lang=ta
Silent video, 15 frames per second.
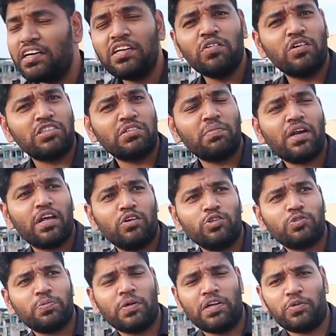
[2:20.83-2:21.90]
ரெண்டு வருஷமாக நான்
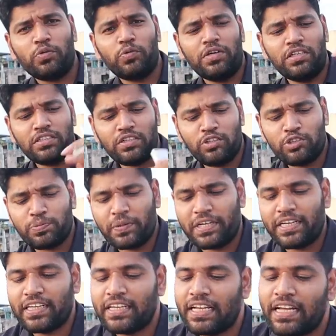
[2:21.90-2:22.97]
யூஸ் பண்ண டூ இயர்ஸாக யூஸ் பண்ணிகிட்டு